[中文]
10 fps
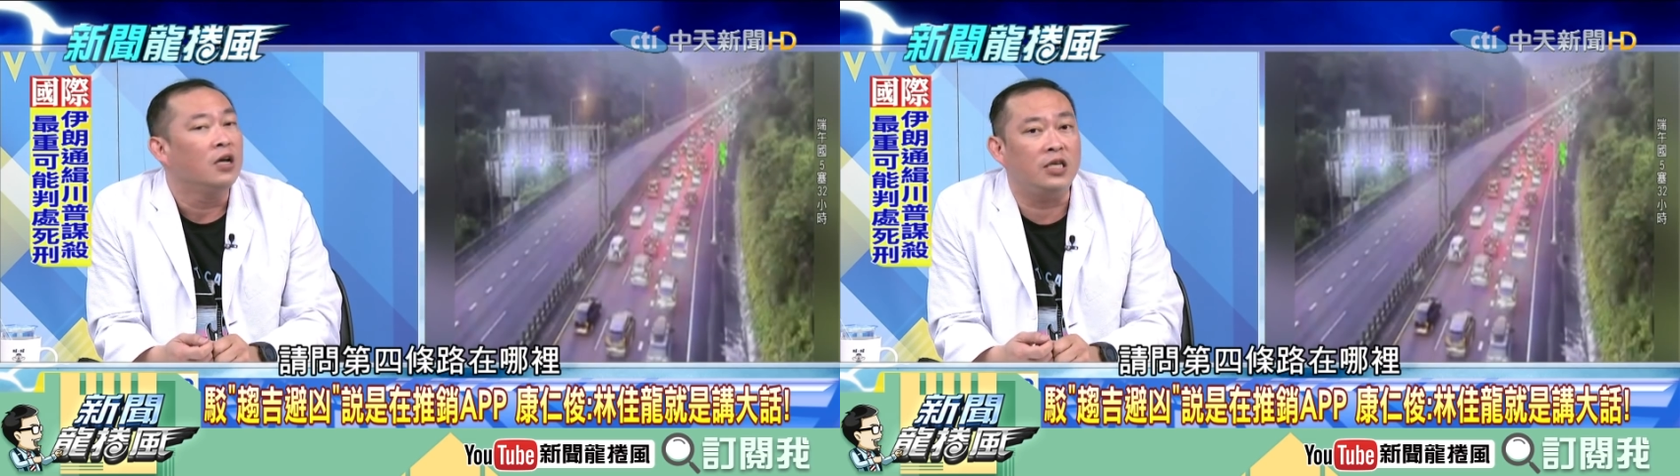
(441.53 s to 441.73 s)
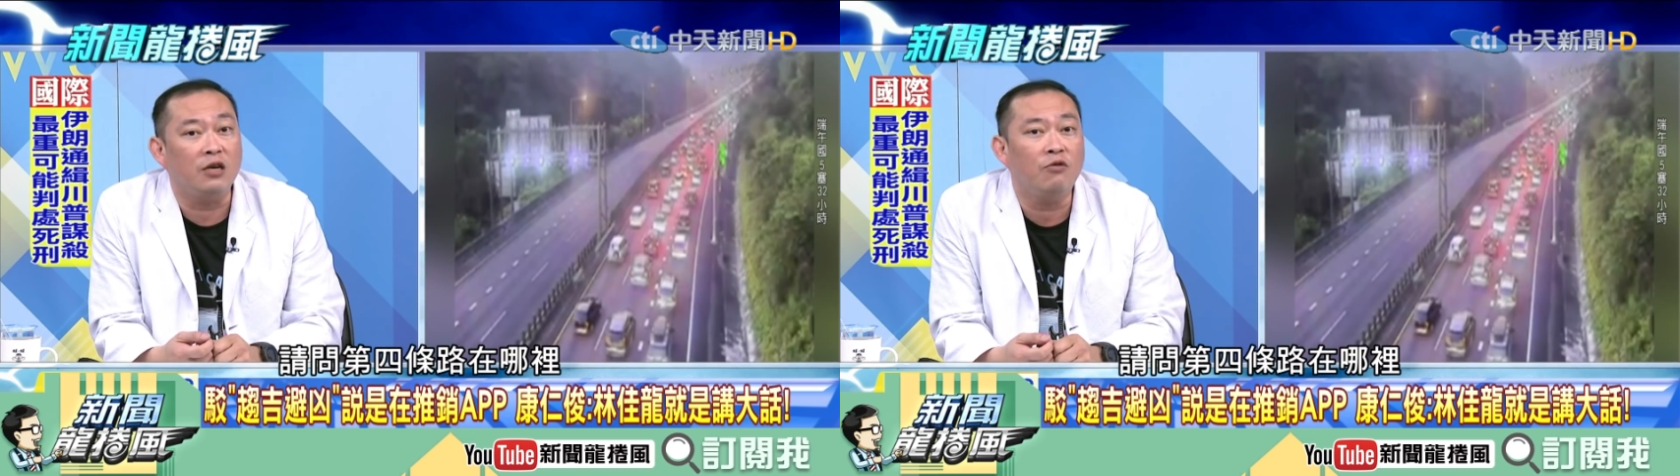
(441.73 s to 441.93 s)

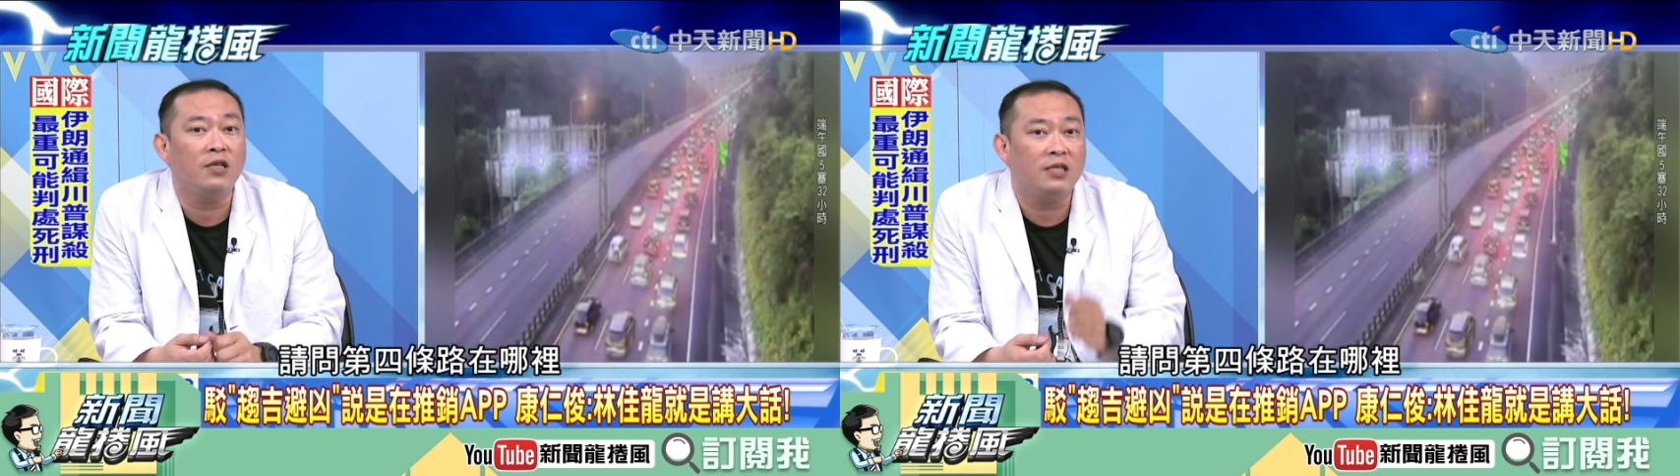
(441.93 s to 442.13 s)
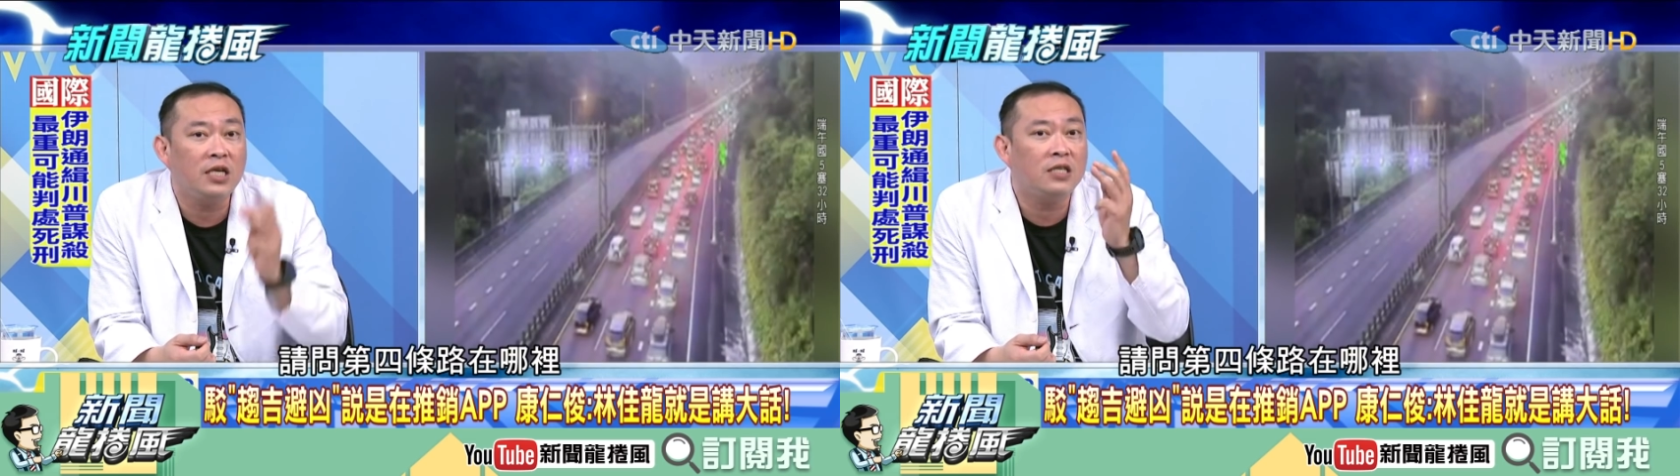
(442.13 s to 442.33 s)
请
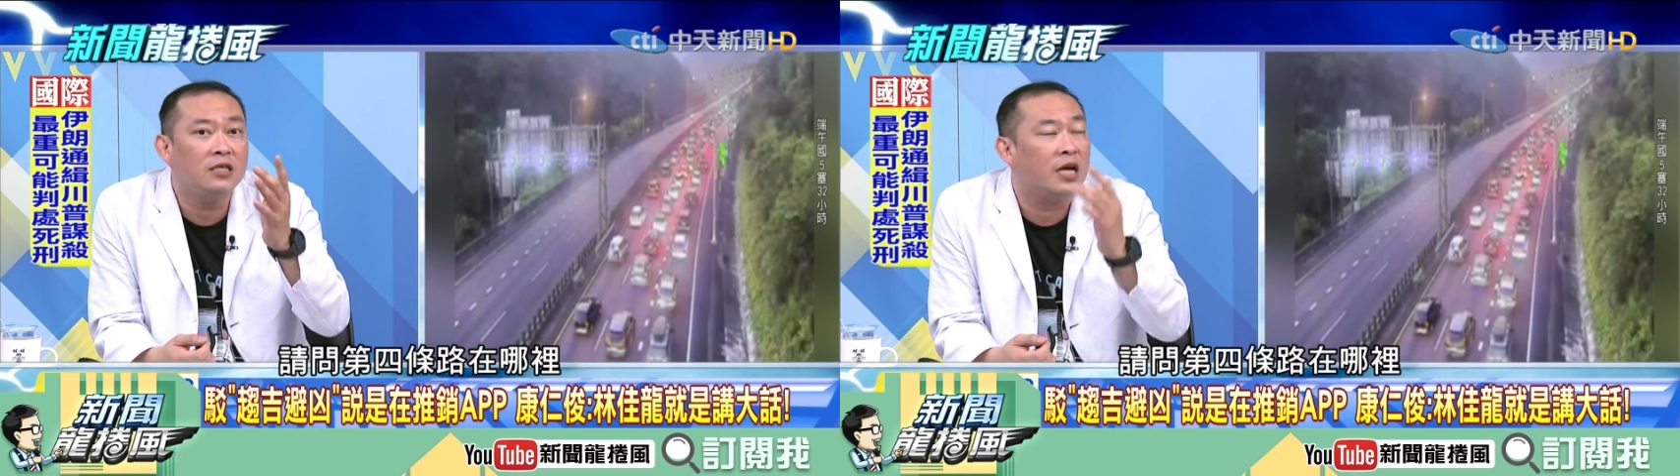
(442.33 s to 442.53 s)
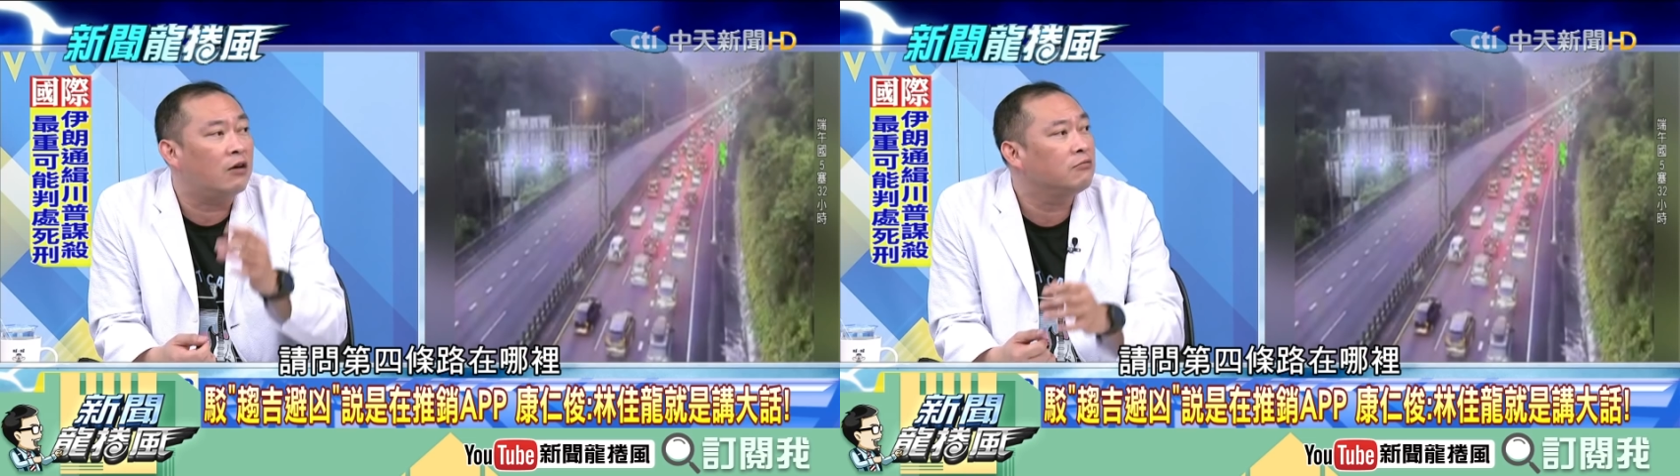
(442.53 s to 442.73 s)
问第
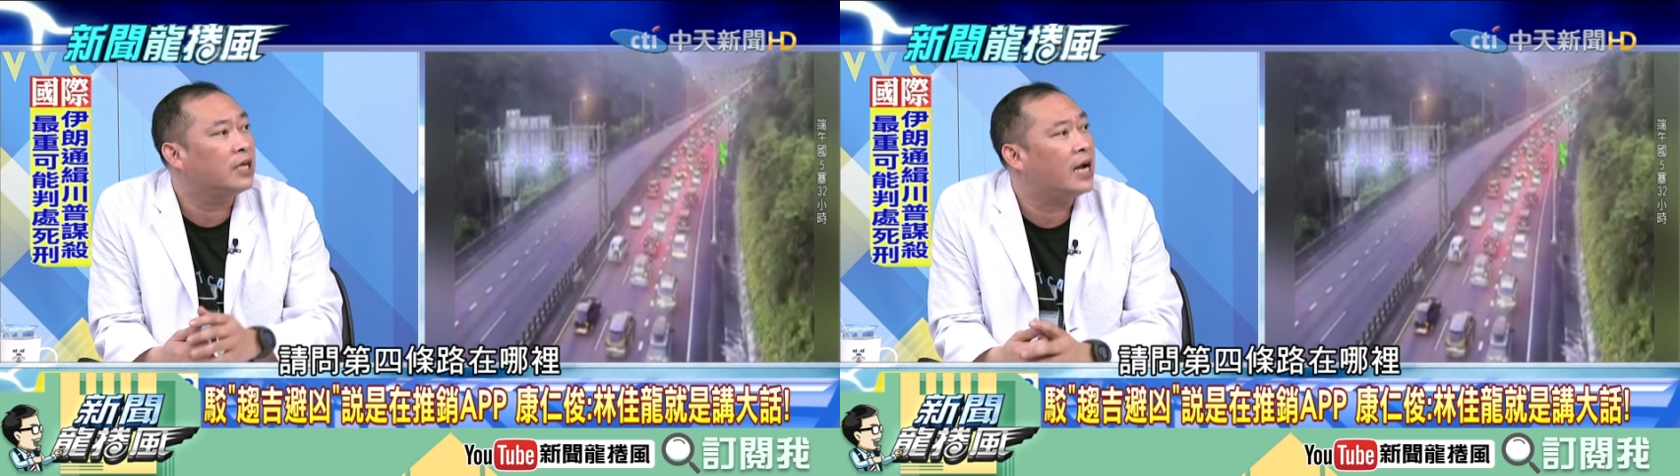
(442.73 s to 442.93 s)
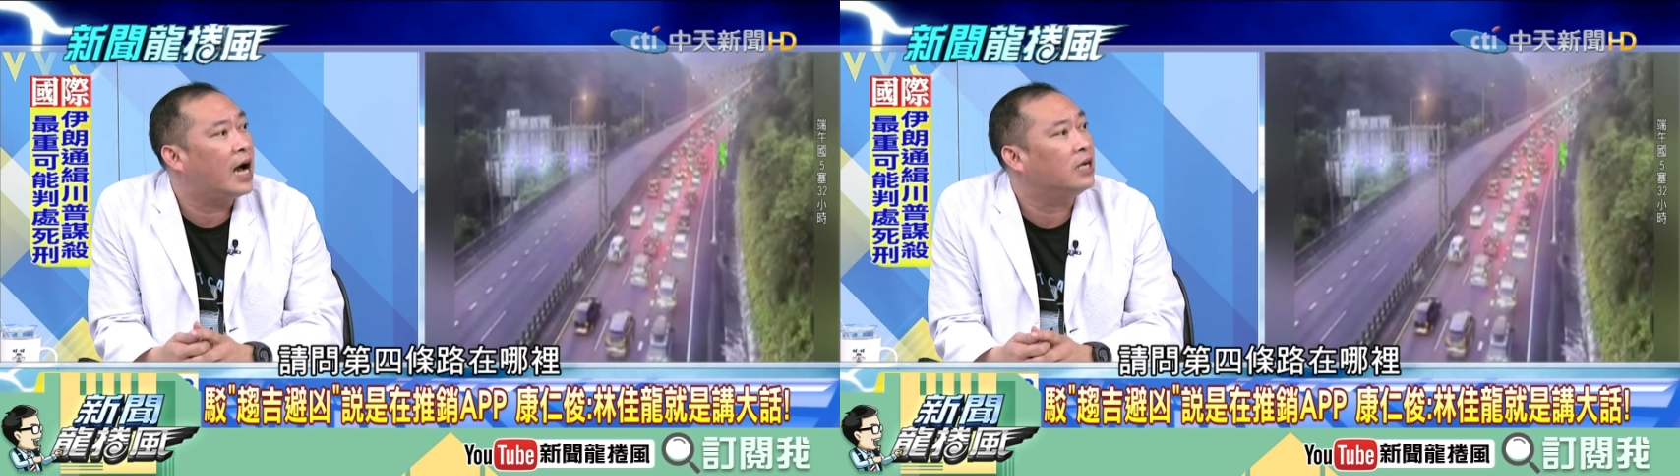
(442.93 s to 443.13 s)
四条路
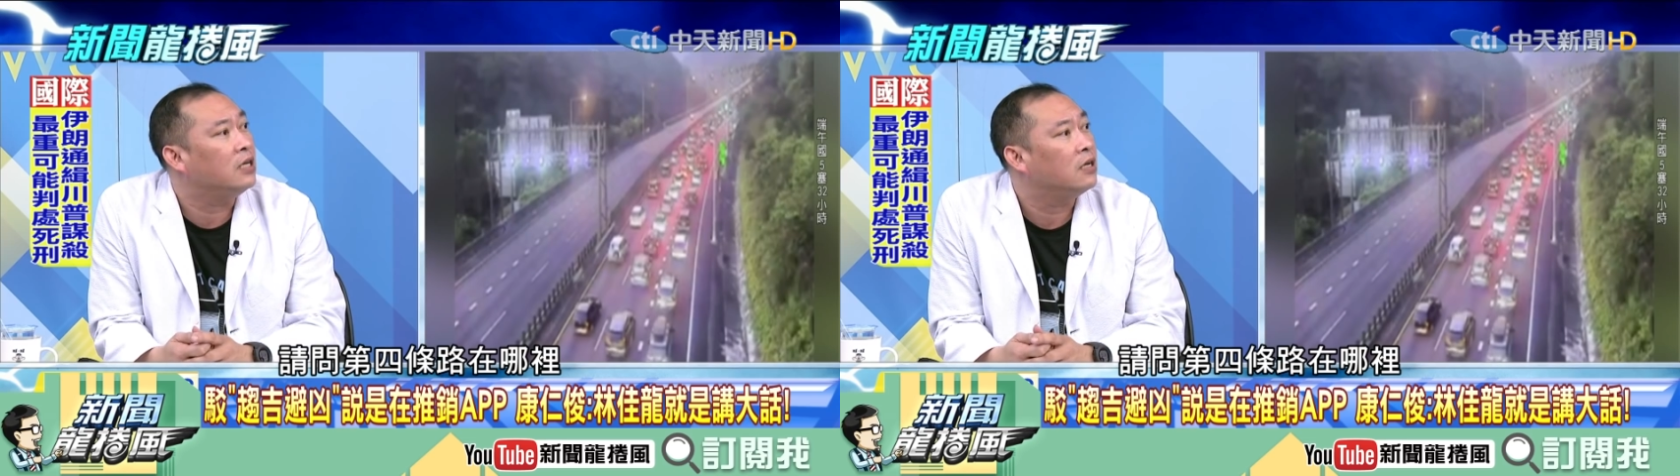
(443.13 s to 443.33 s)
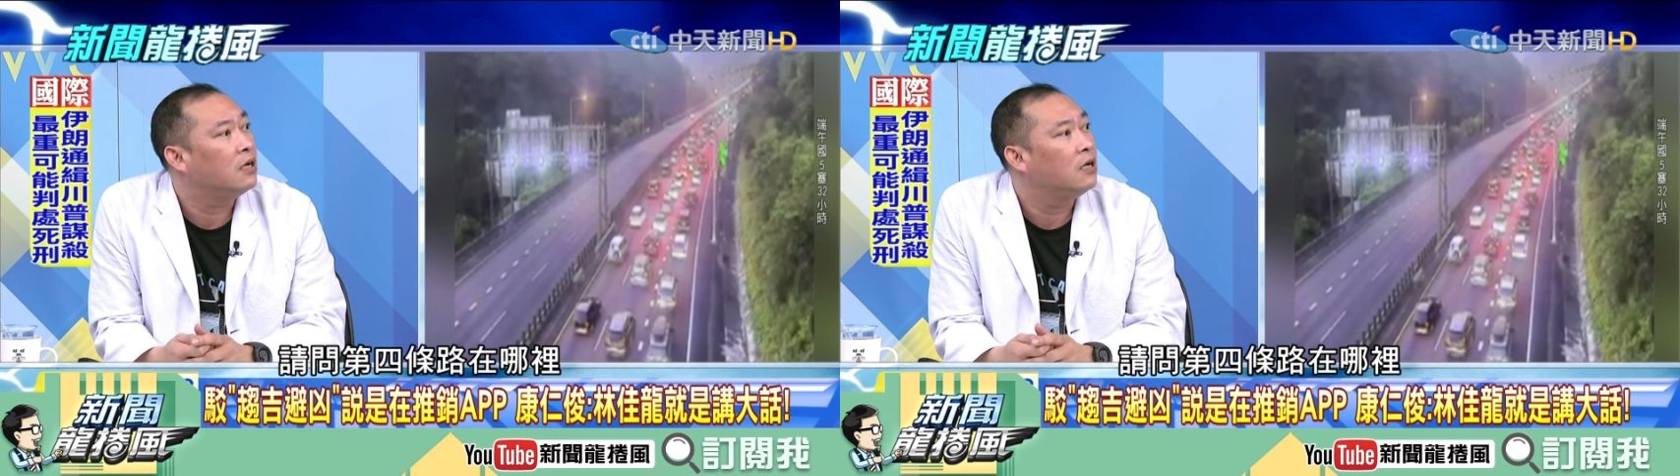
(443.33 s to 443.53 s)
在哪里？